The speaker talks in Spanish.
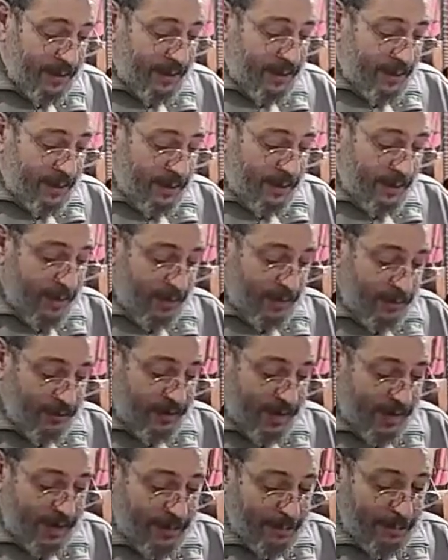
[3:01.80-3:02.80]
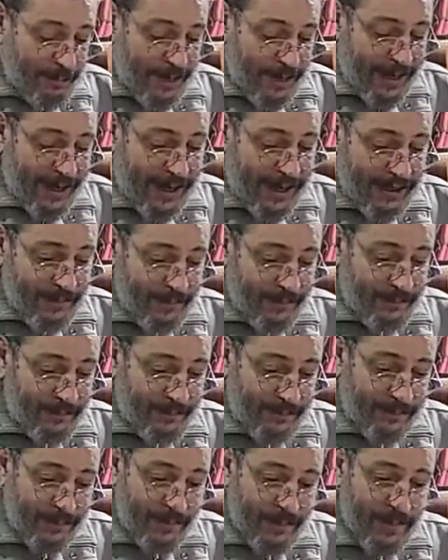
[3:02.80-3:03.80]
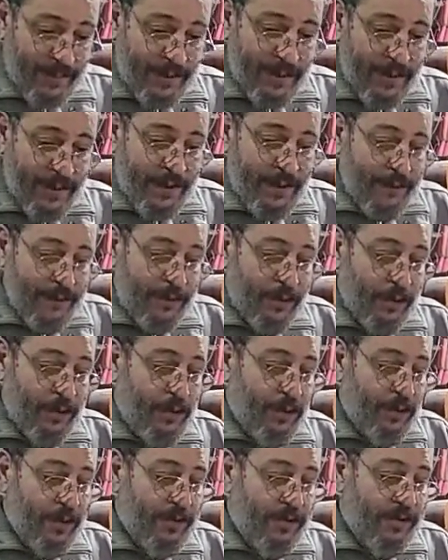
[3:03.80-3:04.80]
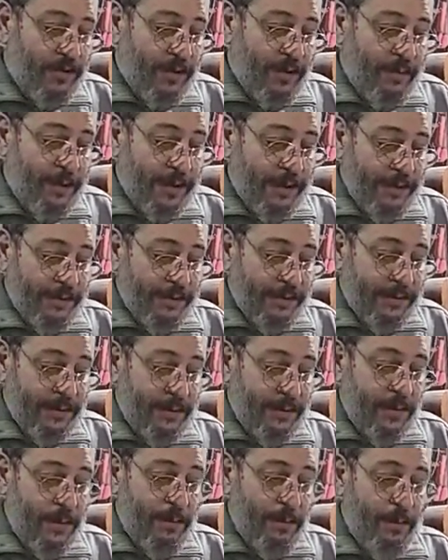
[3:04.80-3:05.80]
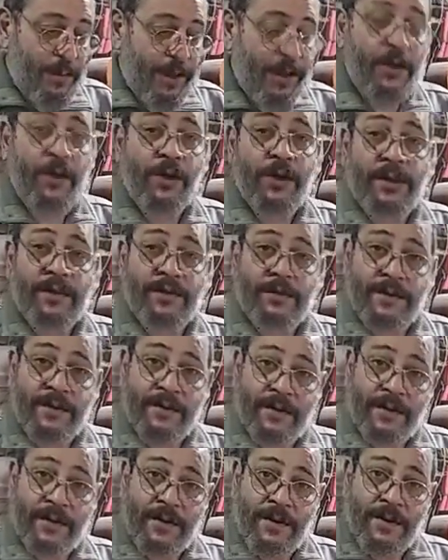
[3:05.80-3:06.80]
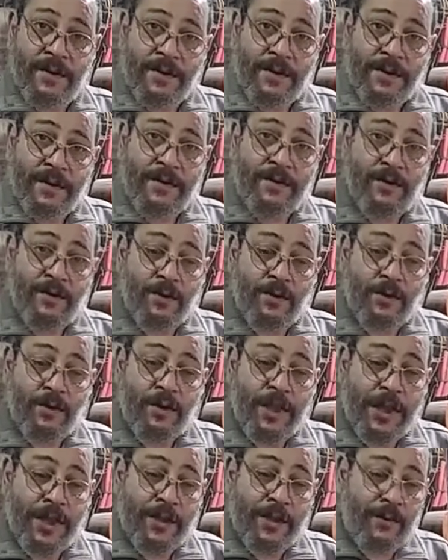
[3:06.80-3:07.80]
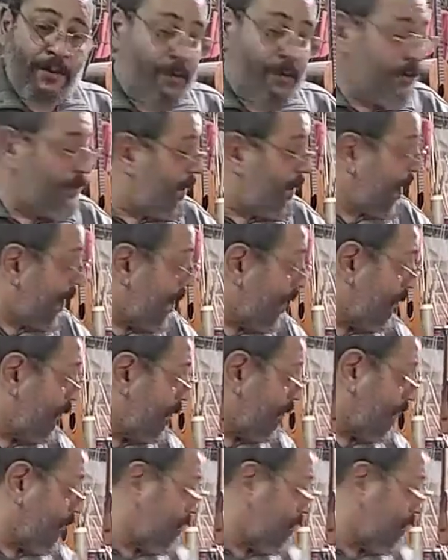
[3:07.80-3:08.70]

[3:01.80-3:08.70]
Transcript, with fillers: y vamos a pegar todo lo que se llaman los peones, que son unos, unos taquitos que